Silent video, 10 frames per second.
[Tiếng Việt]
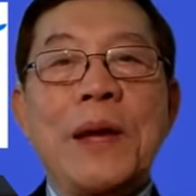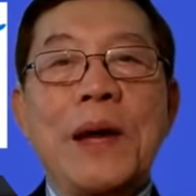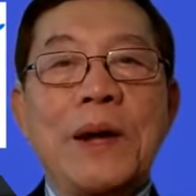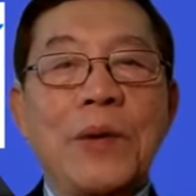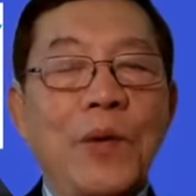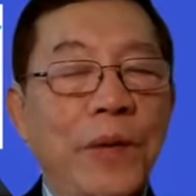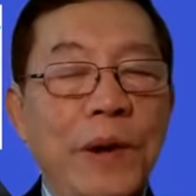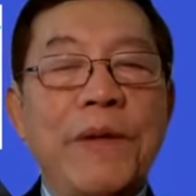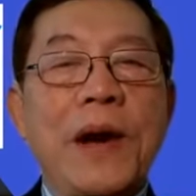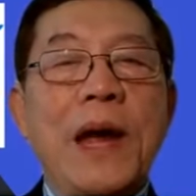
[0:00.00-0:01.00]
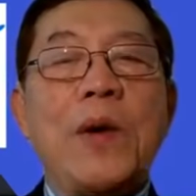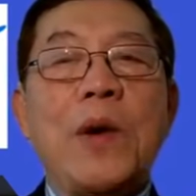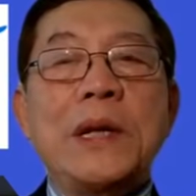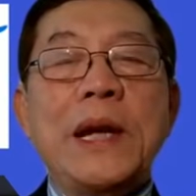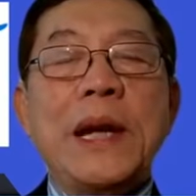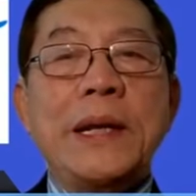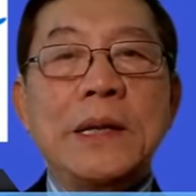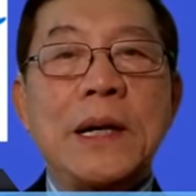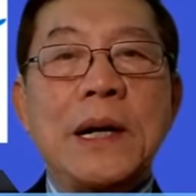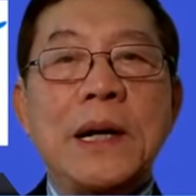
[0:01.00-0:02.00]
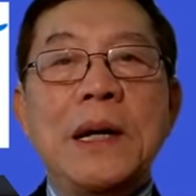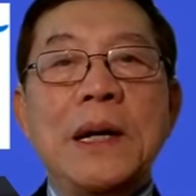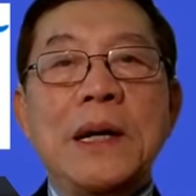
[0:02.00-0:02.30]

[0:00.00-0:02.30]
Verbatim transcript: à, cũng vẫn phải có những ngăn ngừa